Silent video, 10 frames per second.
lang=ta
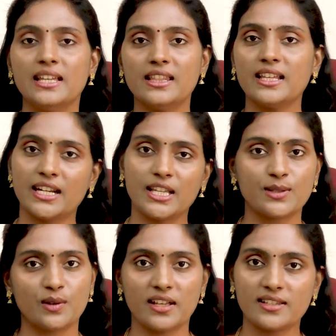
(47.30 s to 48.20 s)
இந்த எண்ணெயை
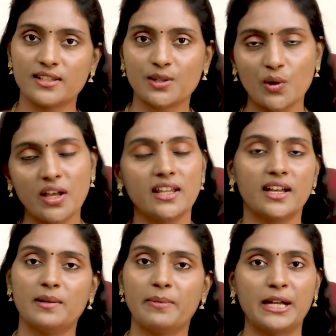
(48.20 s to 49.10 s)
சோரியாசிஸ்
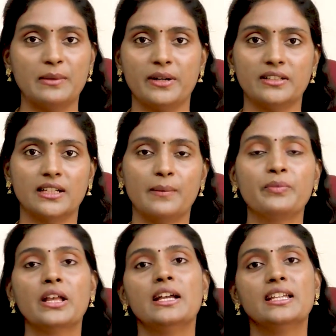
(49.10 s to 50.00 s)
நோயாளிகள் பயன்படுத்தலாம்
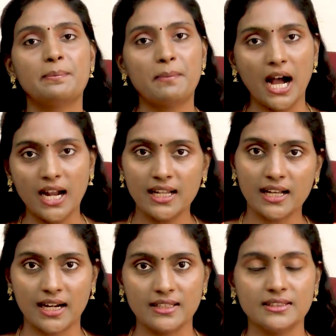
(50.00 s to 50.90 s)
இதை
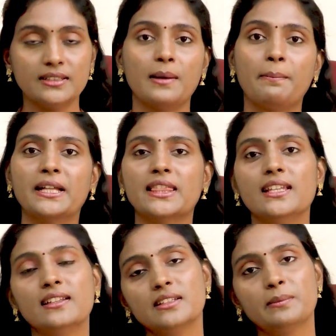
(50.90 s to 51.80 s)
பாலில் கலந்து
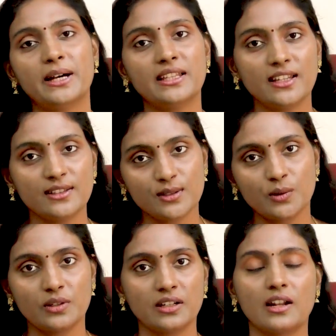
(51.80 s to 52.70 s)
பத்துலேருந்து பதினைந்து
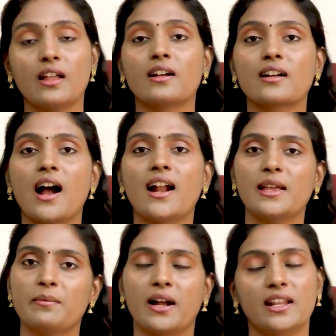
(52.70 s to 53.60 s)
சொட்டுகள்
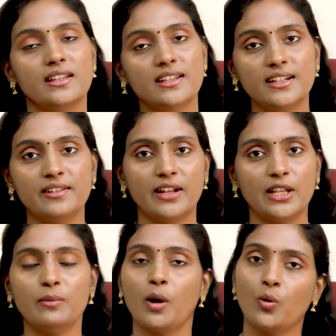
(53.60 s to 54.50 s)
காலை மாலை இரண்டு
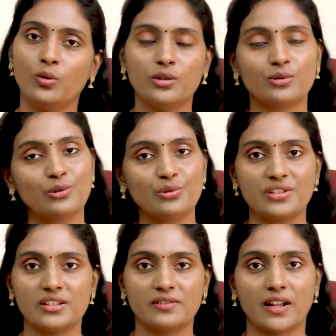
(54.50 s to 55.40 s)
வேலையும் உள்ளுக்கும்
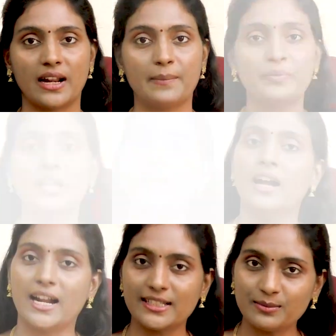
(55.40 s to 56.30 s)
குடிச்சிட்டு வரலாம்
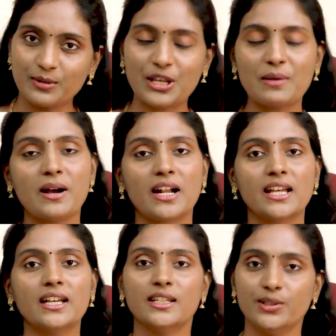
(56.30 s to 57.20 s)
அடுத்து முக்கியமான
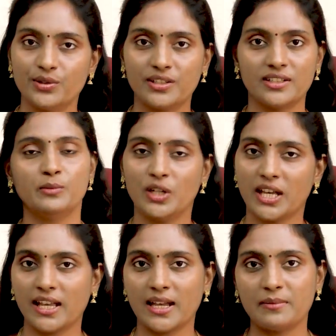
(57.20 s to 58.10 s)
இன்னொரு
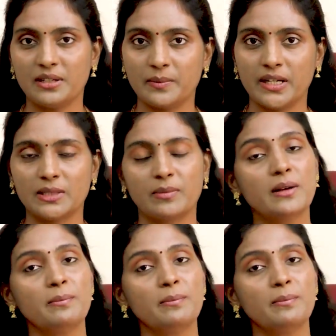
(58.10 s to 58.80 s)
மூலிகை அப்படின்னு பார்த்தோம்னா